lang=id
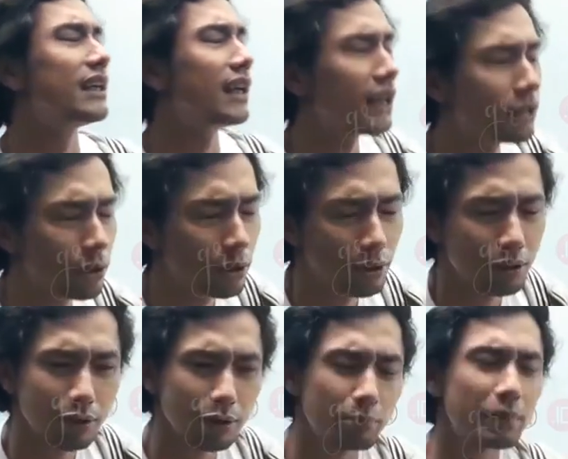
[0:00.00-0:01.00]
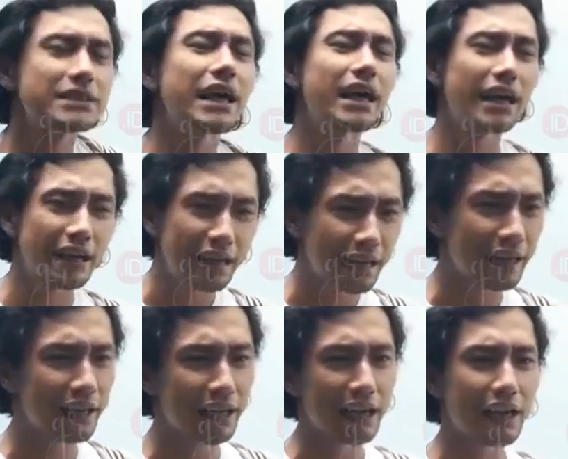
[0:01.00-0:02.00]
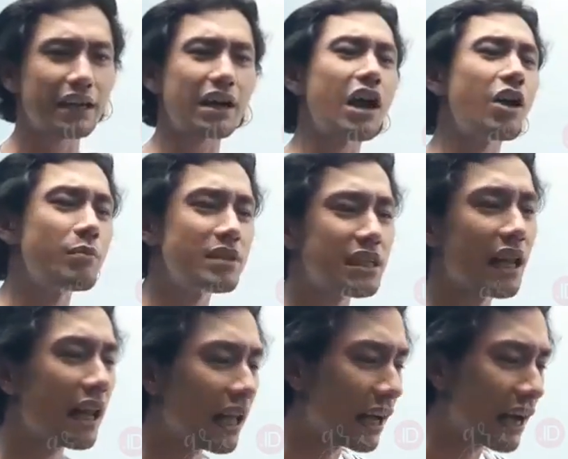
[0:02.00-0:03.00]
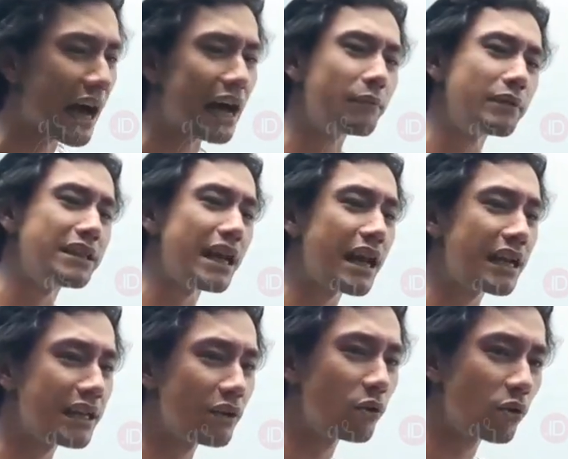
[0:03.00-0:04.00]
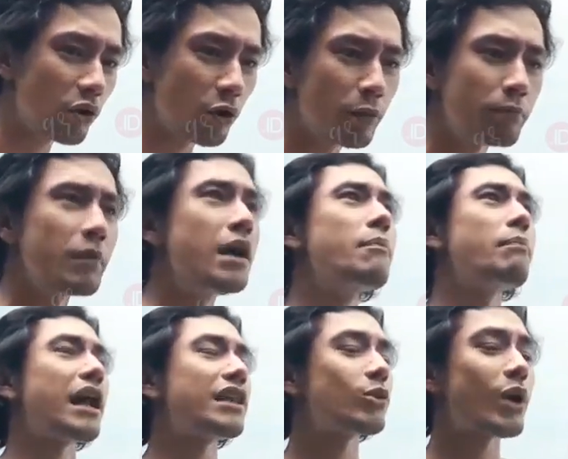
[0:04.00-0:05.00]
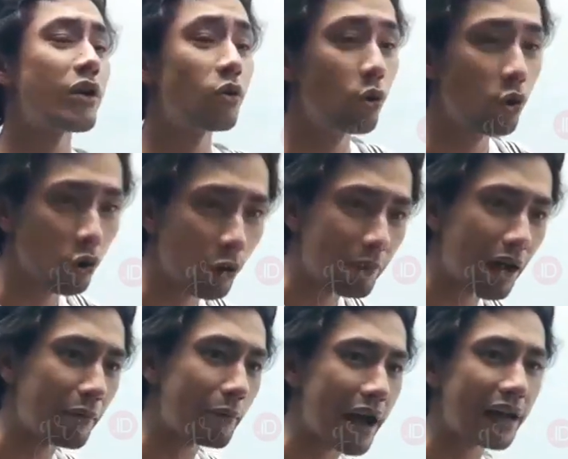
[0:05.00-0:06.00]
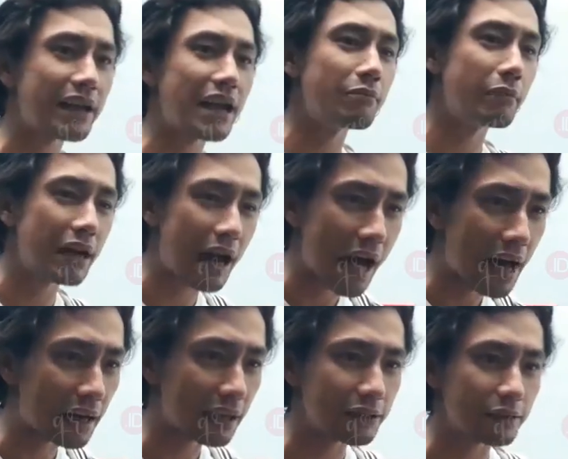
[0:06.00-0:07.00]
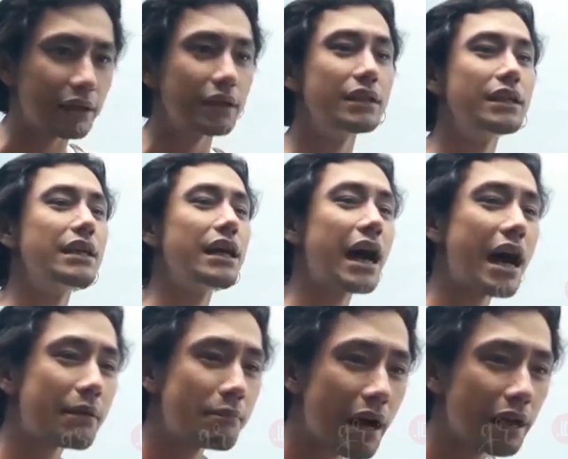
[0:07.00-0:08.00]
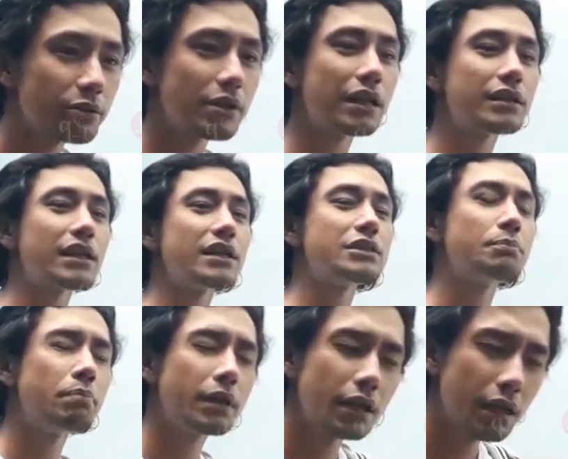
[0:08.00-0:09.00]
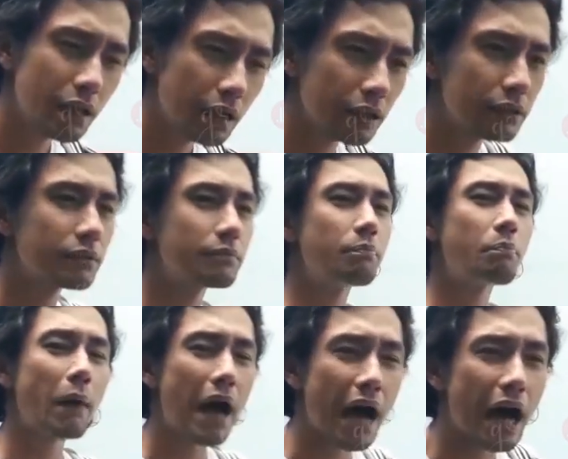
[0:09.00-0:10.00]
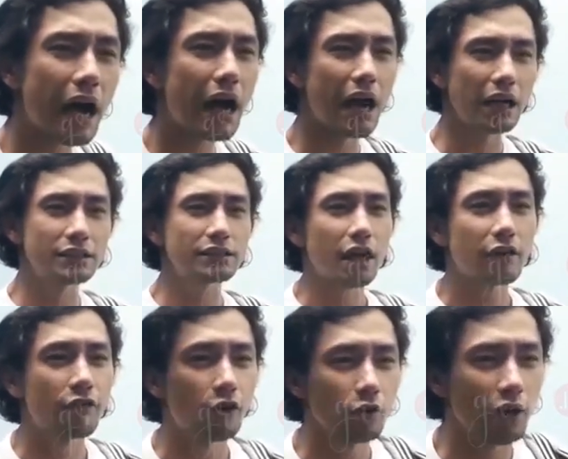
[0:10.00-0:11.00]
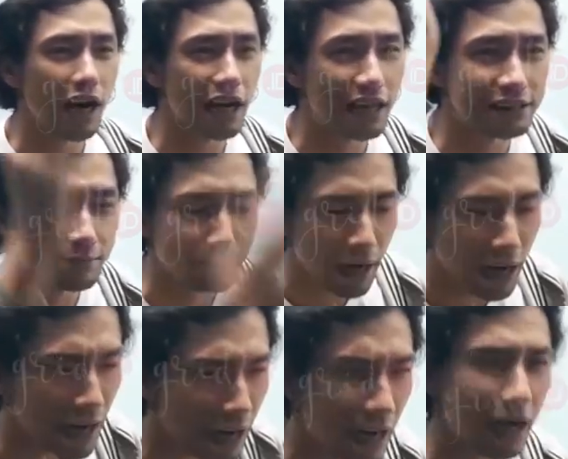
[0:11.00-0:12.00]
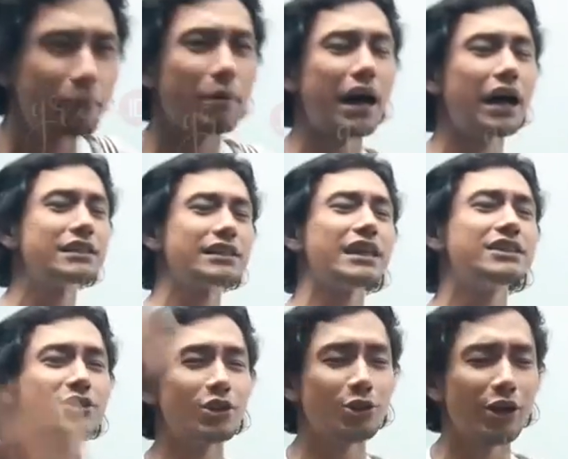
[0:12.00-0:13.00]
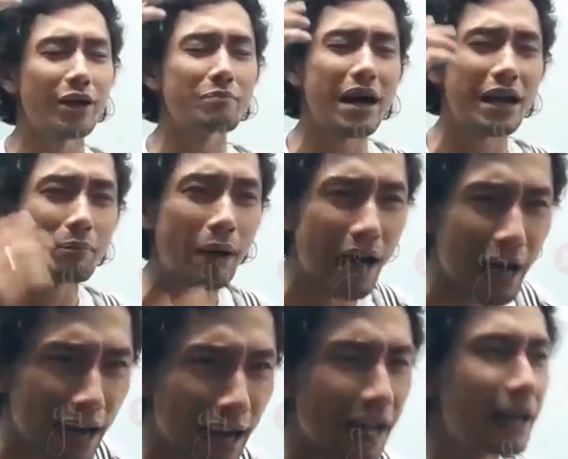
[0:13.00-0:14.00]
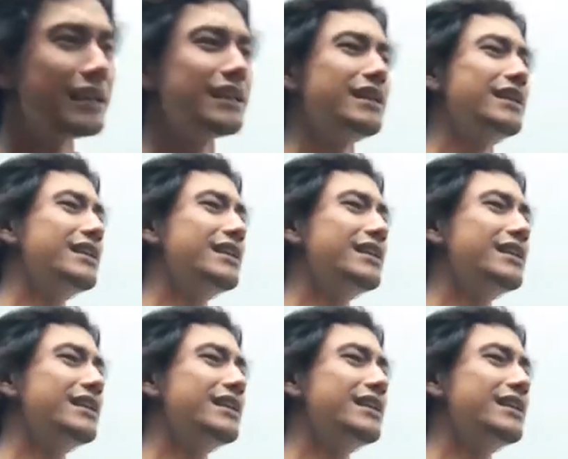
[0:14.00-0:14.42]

Aduh percaya deh ya kan. Kalau misalnya nggak menjalani hukum, peraturan hukum yang baik dan benar itu karma itu datangnya cepet pak astagfirullahaladzim pak pak kasih contoh yang baik pak